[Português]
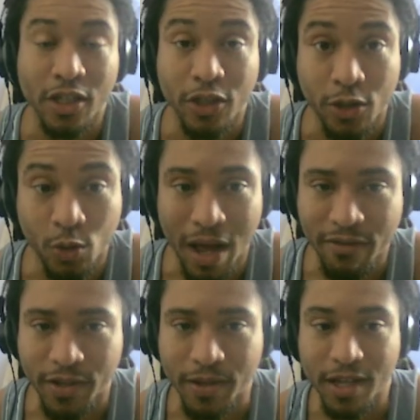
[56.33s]

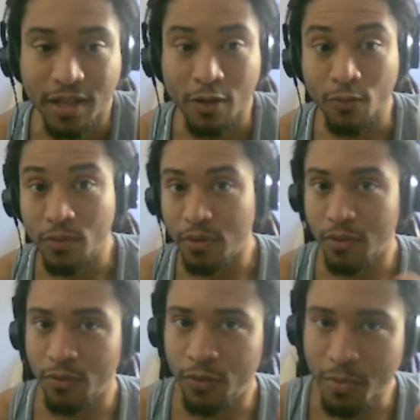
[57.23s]
Suave? Então,
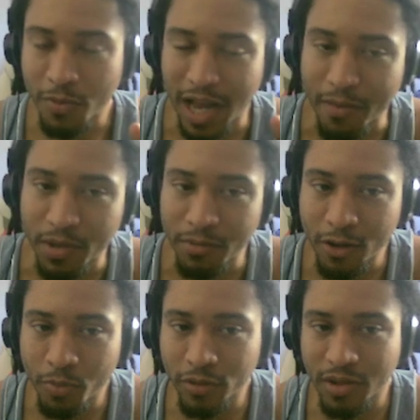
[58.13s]
vamos lá.
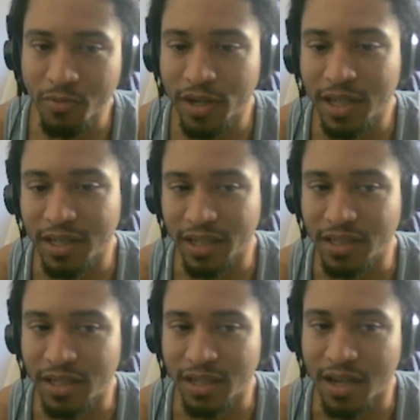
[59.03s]
Primeiro ponto
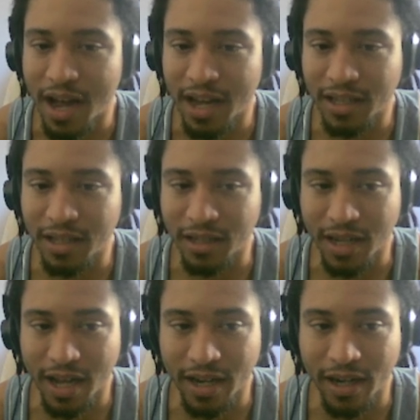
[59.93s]
importante aqui,
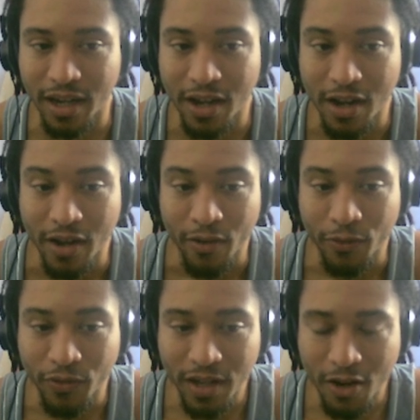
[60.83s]
cara
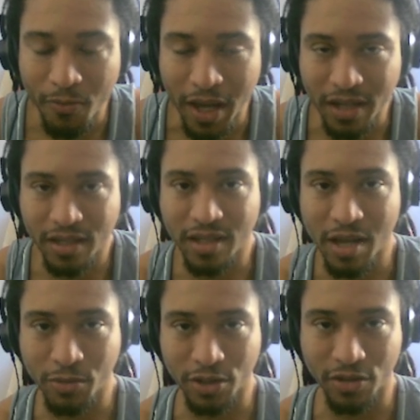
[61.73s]
finalmente
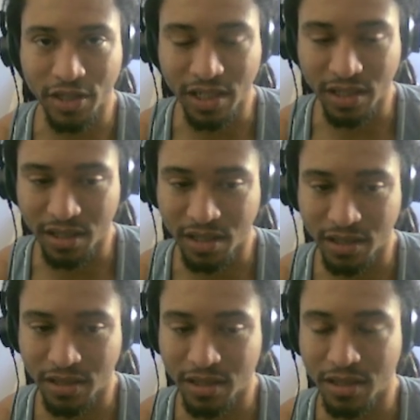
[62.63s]
temos
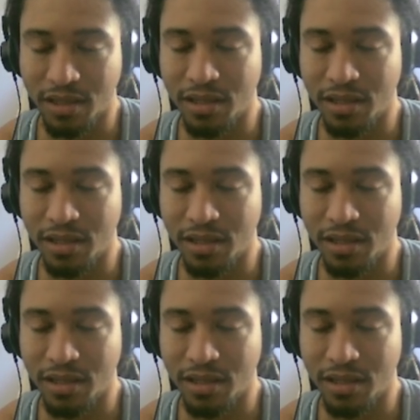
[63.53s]
notícias